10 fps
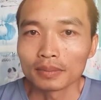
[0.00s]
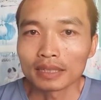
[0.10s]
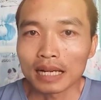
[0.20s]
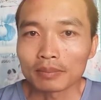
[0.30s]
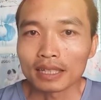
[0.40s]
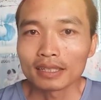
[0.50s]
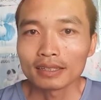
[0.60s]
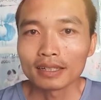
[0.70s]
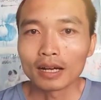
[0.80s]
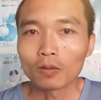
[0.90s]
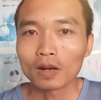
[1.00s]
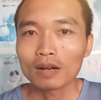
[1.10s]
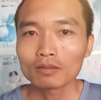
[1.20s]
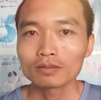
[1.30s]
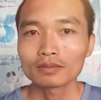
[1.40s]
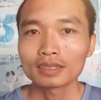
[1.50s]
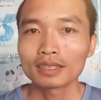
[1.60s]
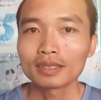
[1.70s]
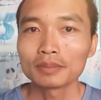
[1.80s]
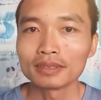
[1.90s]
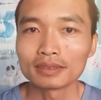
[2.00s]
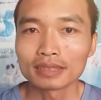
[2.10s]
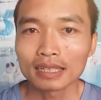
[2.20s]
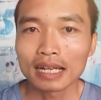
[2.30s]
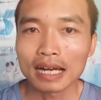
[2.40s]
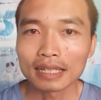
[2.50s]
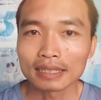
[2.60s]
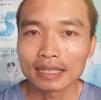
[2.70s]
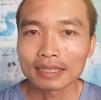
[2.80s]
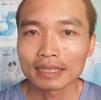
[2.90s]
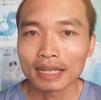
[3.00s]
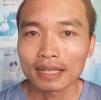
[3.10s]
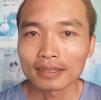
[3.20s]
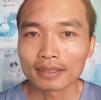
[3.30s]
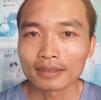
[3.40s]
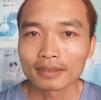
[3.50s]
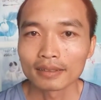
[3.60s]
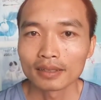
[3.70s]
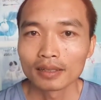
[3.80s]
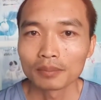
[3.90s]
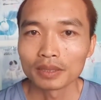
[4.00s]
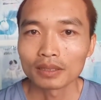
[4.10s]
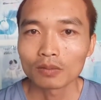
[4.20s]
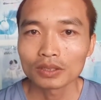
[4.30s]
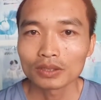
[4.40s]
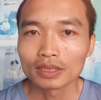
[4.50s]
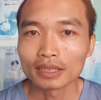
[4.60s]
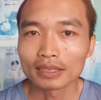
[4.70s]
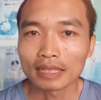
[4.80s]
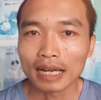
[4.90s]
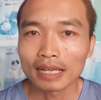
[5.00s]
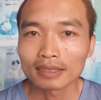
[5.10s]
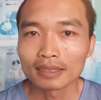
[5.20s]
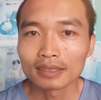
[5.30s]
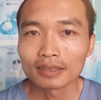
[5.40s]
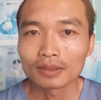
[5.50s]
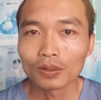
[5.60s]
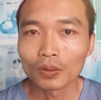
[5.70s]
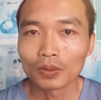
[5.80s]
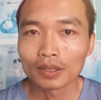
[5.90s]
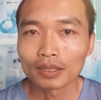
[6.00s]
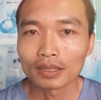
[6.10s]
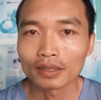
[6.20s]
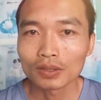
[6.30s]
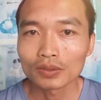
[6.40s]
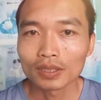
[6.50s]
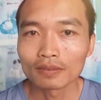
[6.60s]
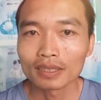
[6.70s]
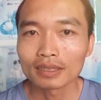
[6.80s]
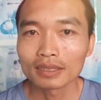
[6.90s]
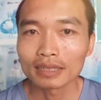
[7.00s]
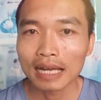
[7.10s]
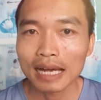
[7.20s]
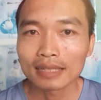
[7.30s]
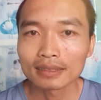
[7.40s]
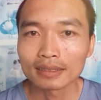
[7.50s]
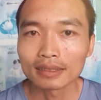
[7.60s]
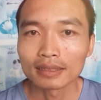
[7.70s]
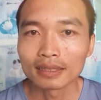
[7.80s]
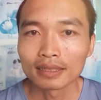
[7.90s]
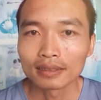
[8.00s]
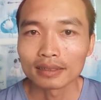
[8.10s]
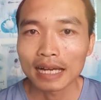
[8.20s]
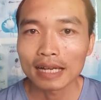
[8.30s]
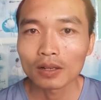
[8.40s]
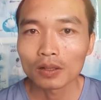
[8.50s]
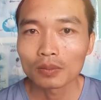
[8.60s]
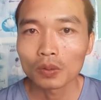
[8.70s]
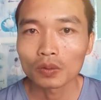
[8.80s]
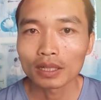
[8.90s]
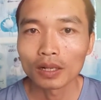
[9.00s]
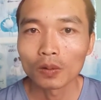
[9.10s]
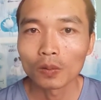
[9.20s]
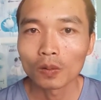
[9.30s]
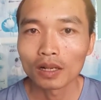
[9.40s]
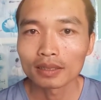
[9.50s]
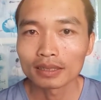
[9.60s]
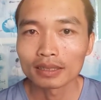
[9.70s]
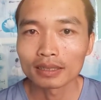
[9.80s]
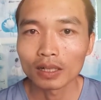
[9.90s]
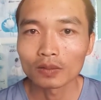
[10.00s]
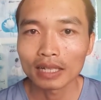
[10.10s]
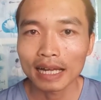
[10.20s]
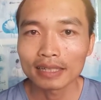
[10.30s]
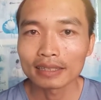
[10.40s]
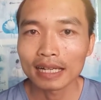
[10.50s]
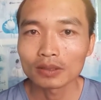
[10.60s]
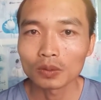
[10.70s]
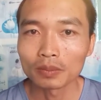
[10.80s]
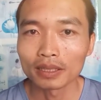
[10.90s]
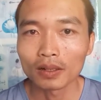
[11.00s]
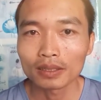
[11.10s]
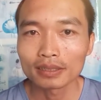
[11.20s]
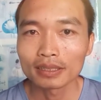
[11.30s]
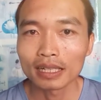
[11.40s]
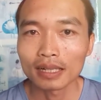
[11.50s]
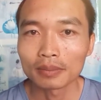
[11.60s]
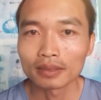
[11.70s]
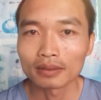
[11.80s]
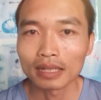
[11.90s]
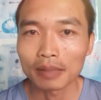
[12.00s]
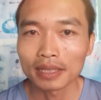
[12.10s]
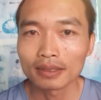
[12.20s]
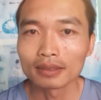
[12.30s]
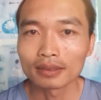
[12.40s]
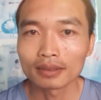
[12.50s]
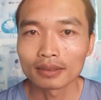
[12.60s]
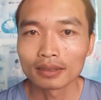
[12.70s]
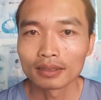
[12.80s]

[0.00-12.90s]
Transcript: mình cảm thấy đầu óc mình rất là nhanh nhẹn. Mình không có suy nghĩ gì cả. Khi ngồi nói chuyện với người ta thì người ta nói một câu thì câu thứ hai người ta chuẩn bị nói cái gì là mình đã biết được.